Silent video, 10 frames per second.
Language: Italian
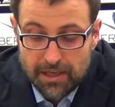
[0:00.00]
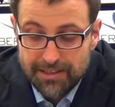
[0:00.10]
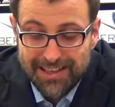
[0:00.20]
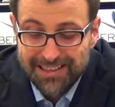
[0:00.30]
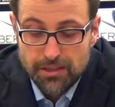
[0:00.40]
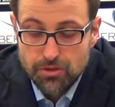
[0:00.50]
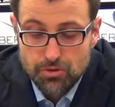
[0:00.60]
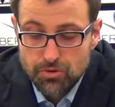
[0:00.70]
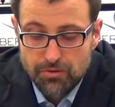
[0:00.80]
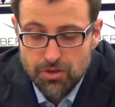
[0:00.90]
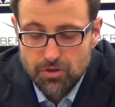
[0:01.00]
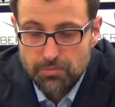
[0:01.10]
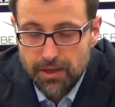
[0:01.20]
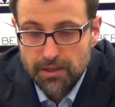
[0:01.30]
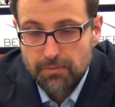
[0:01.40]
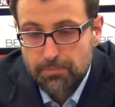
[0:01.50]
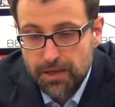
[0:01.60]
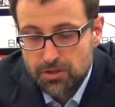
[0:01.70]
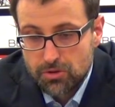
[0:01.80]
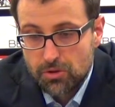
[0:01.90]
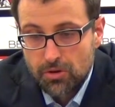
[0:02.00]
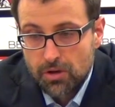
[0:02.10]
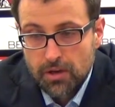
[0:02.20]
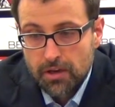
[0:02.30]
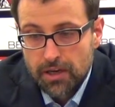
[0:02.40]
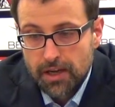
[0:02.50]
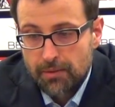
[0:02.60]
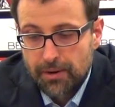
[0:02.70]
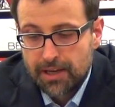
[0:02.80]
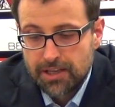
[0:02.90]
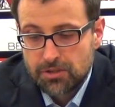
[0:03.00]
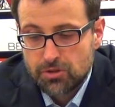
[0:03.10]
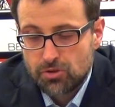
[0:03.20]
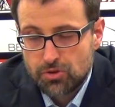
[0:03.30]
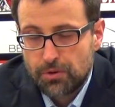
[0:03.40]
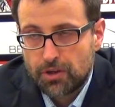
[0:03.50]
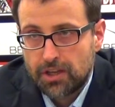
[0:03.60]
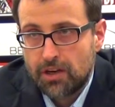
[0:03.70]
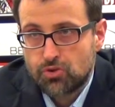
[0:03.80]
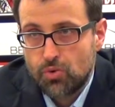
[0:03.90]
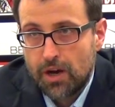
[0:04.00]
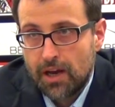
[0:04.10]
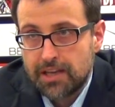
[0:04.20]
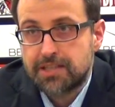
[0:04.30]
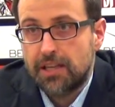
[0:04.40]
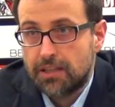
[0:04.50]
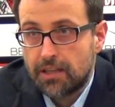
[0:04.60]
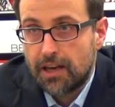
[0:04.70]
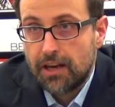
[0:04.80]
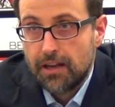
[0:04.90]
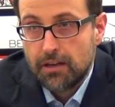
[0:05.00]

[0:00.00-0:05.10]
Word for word: al di là del discorso di vincere o perdere, penso che la pallacanestro sia uno sport che ha una sua estetica,